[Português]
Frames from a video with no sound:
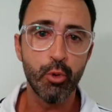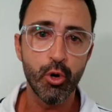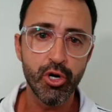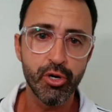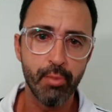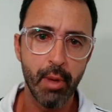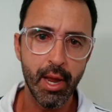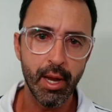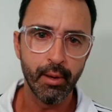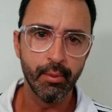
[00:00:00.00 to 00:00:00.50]

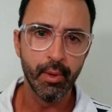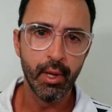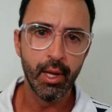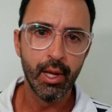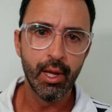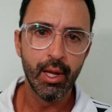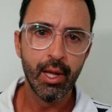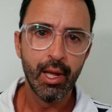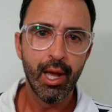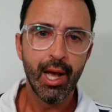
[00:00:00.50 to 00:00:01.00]
Pois bem,
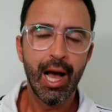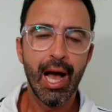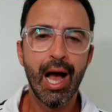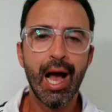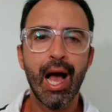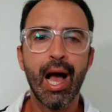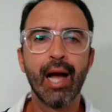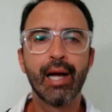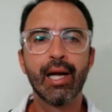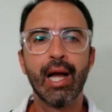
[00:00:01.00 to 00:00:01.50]

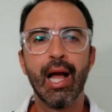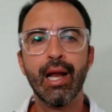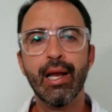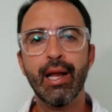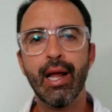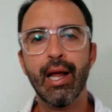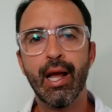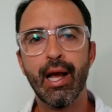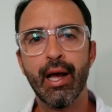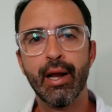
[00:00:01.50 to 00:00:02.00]
a
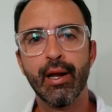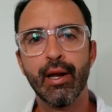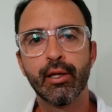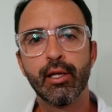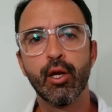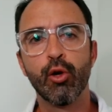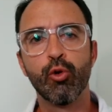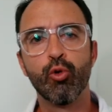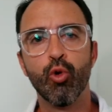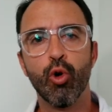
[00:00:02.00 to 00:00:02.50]
galera
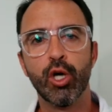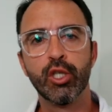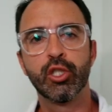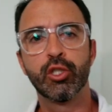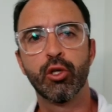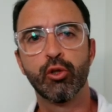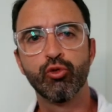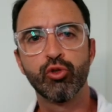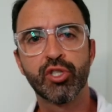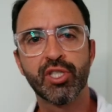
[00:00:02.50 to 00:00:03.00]
que
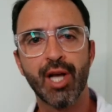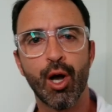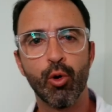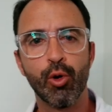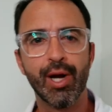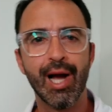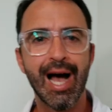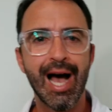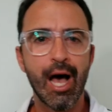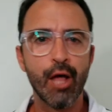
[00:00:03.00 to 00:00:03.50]
gosta do
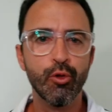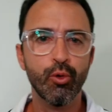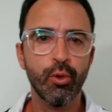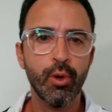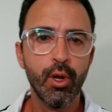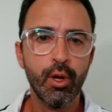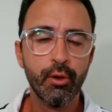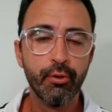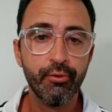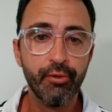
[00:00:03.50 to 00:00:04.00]

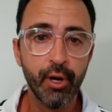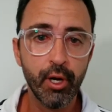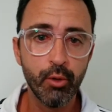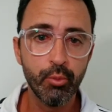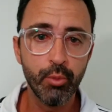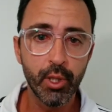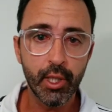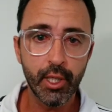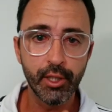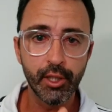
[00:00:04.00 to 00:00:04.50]
Salgado
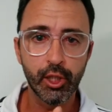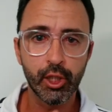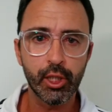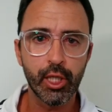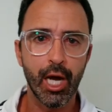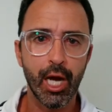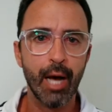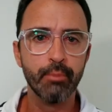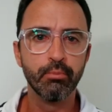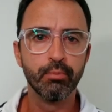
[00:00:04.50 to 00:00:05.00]
veio me
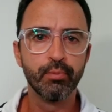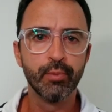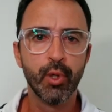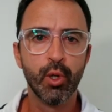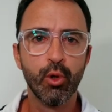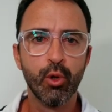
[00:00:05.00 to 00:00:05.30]
criticar.